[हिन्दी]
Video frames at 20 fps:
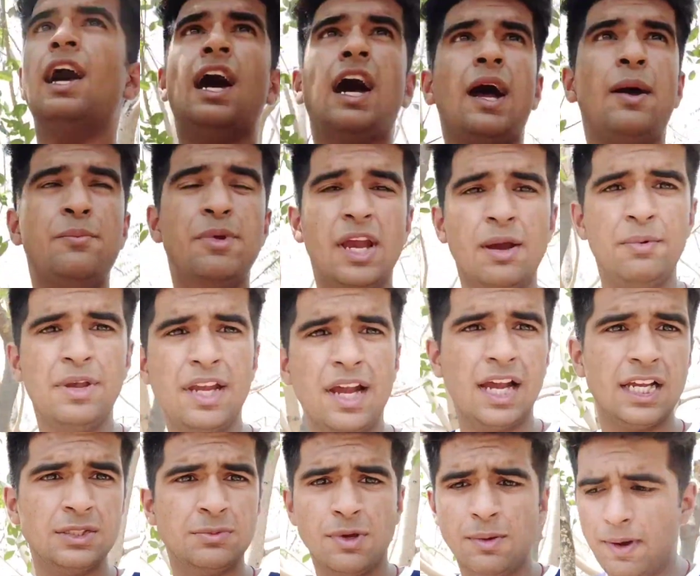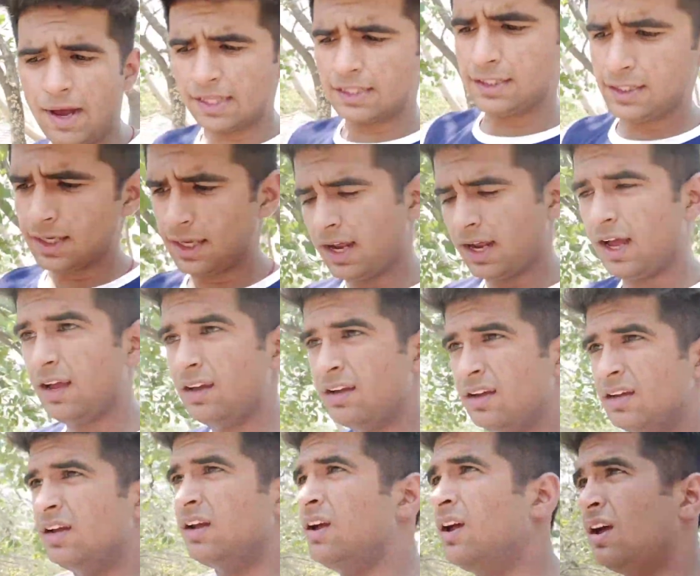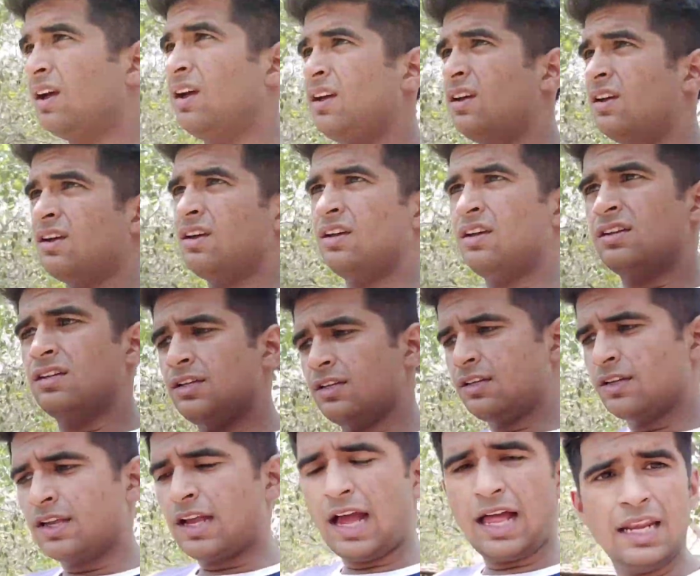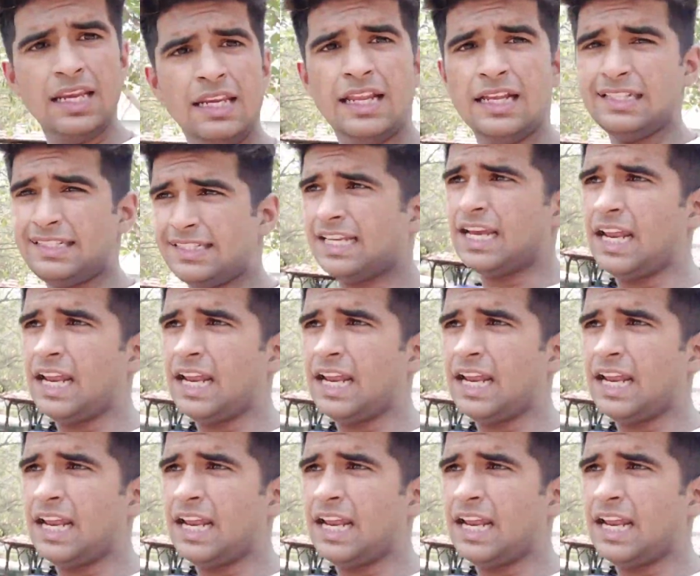अभी अभी गाइज मैं बात कर रहा खाली लंच के